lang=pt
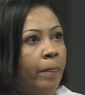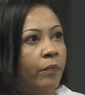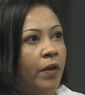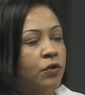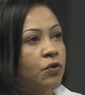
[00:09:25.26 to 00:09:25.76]

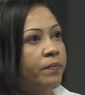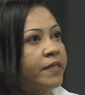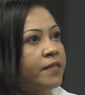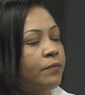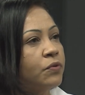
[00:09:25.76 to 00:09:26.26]
nós
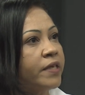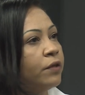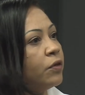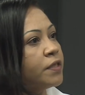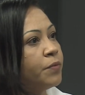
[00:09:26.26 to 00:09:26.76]
começamos
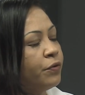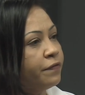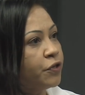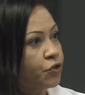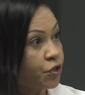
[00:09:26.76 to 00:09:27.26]
em
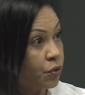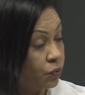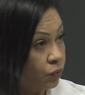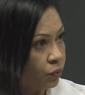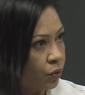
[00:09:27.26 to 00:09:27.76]

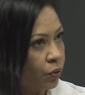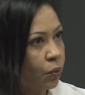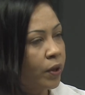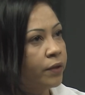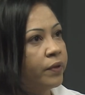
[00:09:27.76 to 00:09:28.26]
2021,
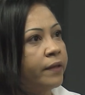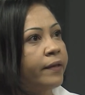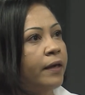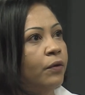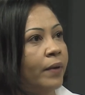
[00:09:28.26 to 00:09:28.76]
quando
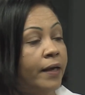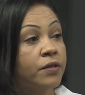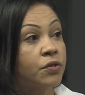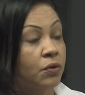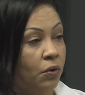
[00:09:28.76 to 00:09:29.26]
então a
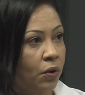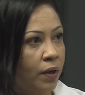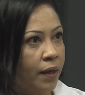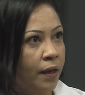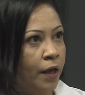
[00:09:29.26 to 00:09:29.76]

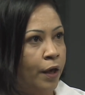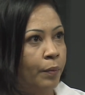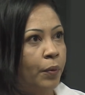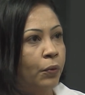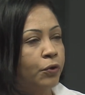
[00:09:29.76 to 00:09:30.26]
escola
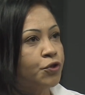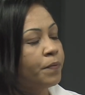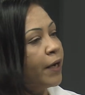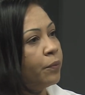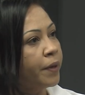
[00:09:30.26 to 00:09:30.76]
pôde,
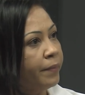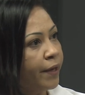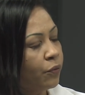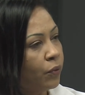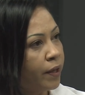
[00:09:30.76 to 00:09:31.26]
para o
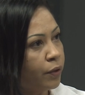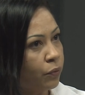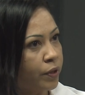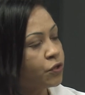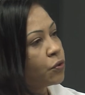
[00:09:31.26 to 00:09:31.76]
primeiro
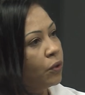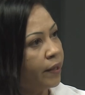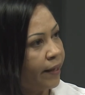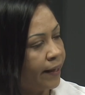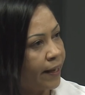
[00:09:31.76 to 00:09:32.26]
ano,
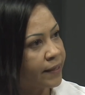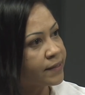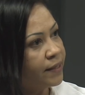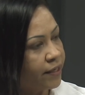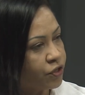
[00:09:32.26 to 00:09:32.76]
escolher
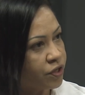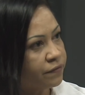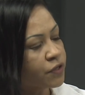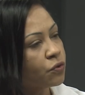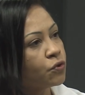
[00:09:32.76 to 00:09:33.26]
as
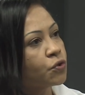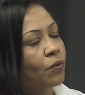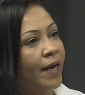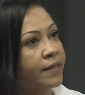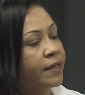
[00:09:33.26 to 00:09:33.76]
eletivas com as
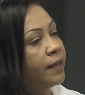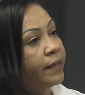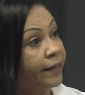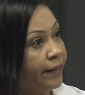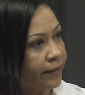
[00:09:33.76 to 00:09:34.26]
quais ela
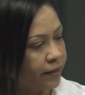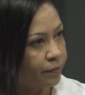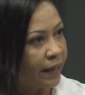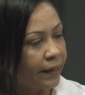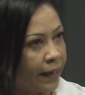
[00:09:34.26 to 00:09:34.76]
iria
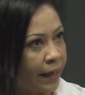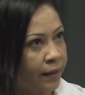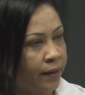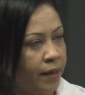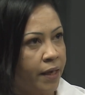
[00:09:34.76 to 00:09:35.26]

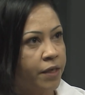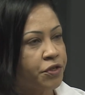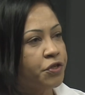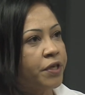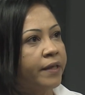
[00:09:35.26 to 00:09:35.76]
trabalhar. A
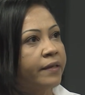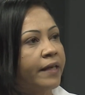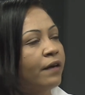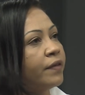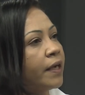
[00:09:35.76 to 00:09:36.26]
gente ainda
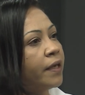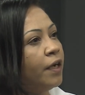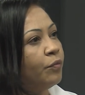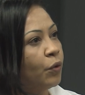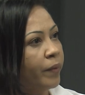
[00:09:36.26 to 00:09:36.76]
estava
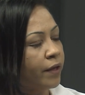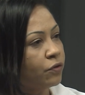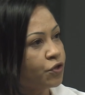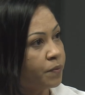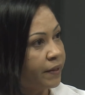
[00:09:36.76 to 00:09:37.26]
naquele
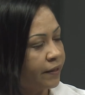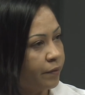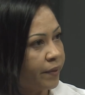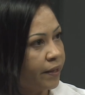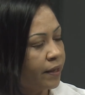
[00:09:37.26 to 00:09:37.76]
momento de
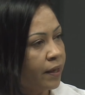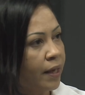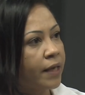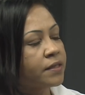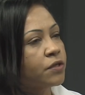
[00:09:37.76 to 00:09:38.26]
pandemia,
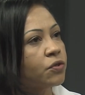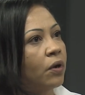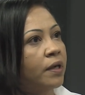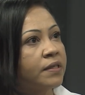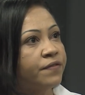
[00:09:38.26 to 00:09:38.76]
as
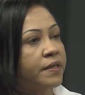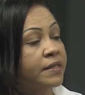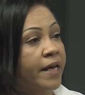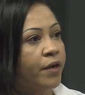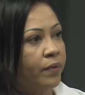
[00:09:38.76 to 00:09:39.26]
escolas
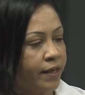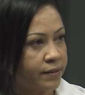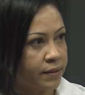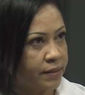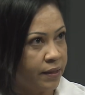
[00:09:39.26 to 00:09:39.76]
fizeram
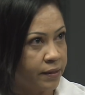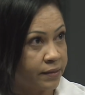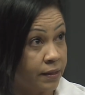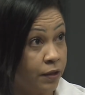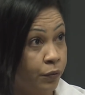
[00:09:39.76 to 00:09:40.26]
essa
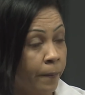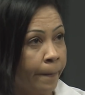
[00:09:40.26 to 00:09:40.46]
seleção